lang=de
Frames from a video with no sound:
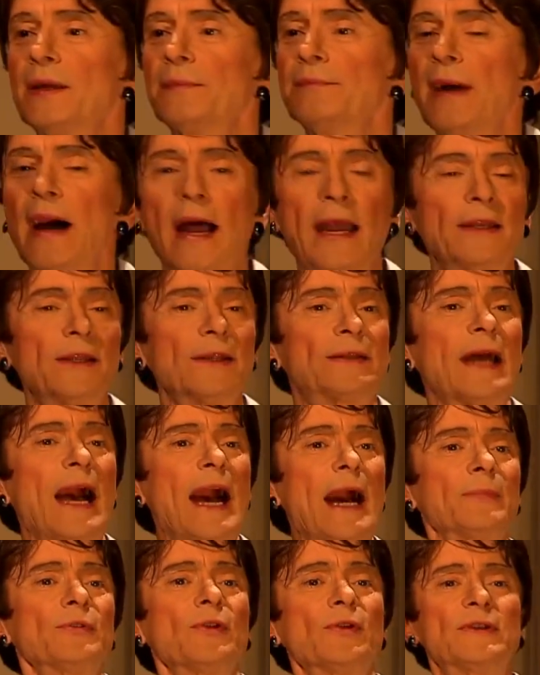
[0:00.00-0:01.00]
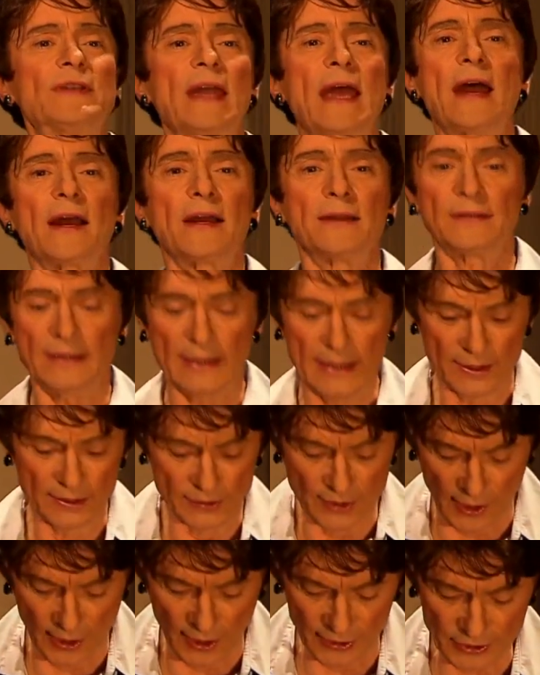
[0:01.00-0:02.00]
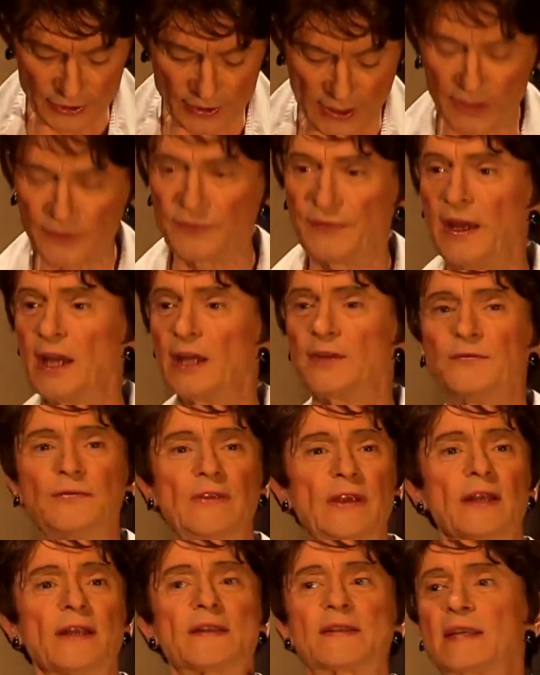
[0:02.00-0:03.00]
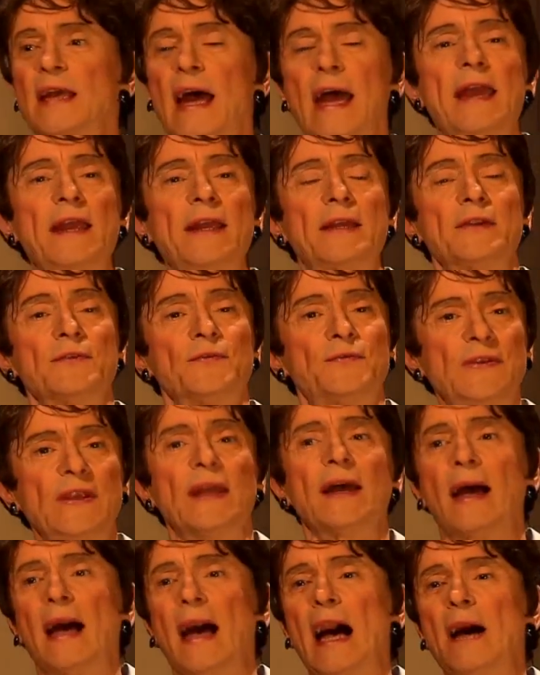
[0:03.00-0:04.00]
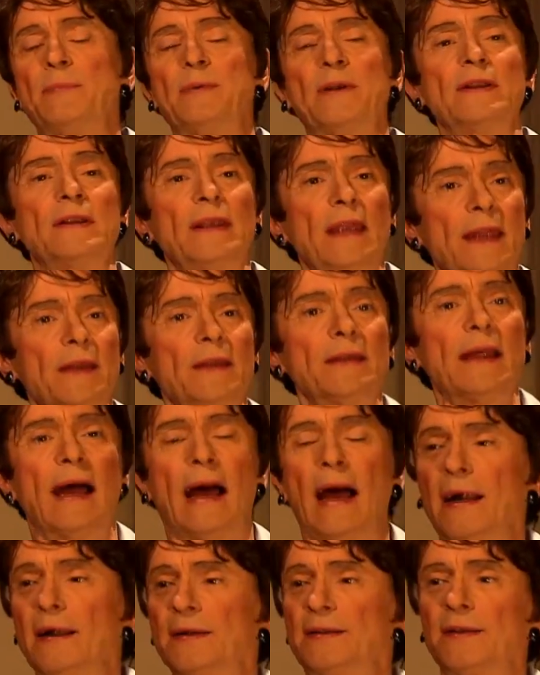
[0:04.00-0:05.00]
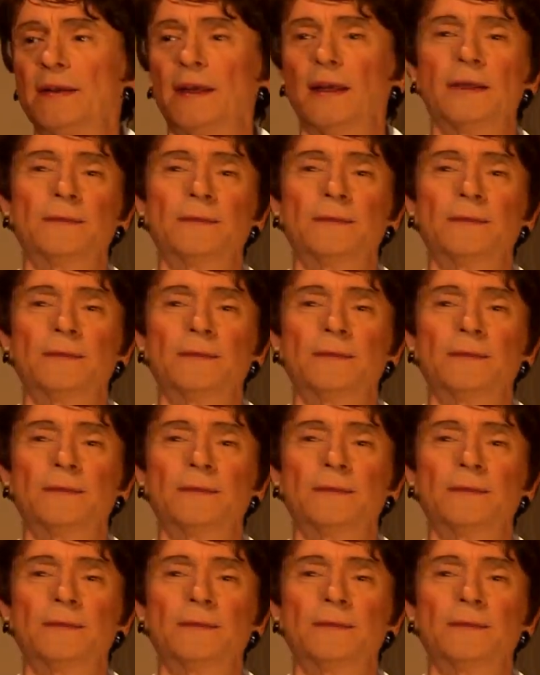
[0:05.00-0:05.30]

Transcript: Meine Damen und Herren, in Deutschland werden wir zeigen, wir haben Inhalte.